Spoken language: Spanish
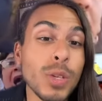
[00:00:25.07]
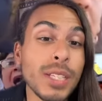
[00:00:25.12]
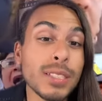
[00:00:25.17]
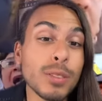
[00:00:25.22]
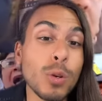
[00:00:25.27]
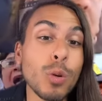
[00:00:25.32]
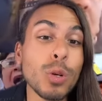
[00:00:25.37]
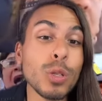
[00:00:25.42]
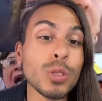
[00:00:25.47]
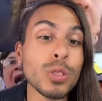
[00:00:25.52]

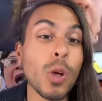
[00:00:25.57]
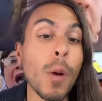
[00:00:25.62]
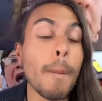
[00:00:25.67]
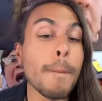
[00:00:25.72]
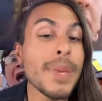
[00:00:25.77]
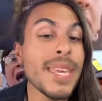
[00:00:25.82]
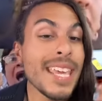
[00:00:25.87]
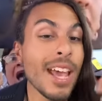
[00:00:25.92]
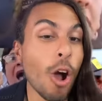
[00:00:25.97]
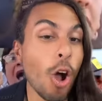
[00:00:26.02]

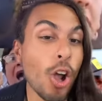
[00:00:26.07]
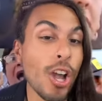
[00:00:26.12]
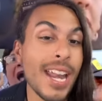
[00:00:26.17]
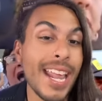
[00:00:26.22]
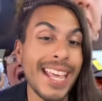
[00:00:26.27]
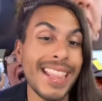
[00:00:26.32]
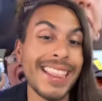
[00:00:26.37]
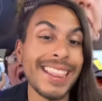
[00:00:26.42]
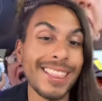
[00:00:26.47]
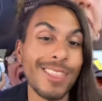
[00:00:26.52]
discurso
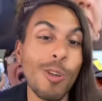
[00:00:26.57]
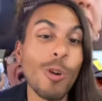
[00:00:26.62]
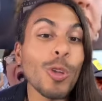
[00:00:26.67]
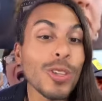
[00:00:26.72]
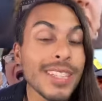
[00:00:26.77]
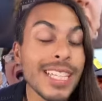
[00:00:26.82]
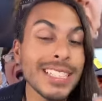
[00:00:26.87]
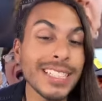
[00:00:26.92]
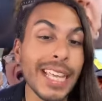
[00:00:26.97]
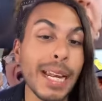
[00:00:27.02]

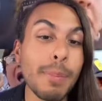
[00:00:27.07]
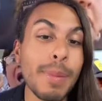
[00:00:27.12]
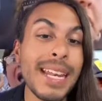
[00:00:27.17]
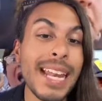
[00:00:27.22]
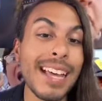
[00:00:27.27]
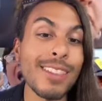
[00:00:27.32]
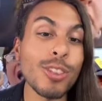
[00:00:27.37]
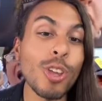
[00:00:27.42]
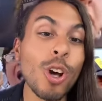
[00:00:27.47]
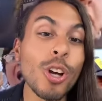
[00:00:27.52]

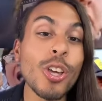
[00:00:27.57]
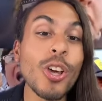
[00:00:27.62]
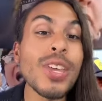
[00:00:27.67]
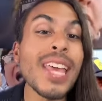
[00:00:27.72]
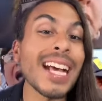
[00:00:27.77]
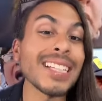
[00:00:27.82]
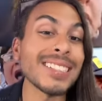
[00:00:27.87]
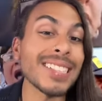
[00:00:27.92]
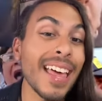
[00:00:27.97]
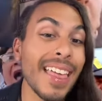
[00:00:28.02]
discriminatorio y hasta